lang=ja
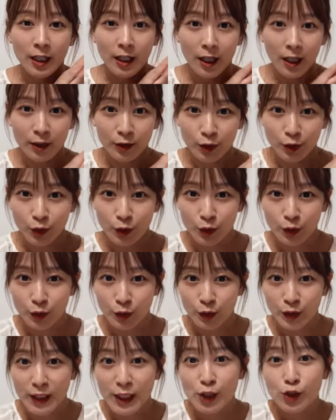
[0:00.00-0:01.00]
あ
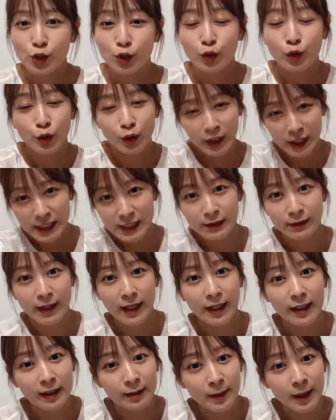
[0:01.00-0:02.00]
のー、25日
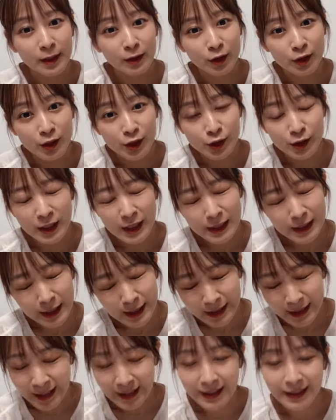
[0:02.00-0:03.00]
はイベントに出演さ
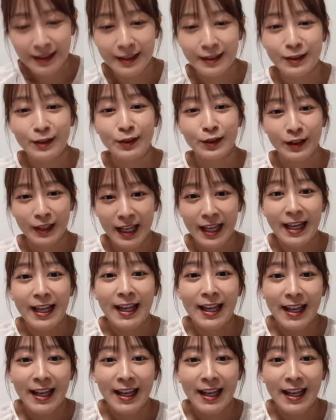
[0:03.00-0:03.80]
せていただくので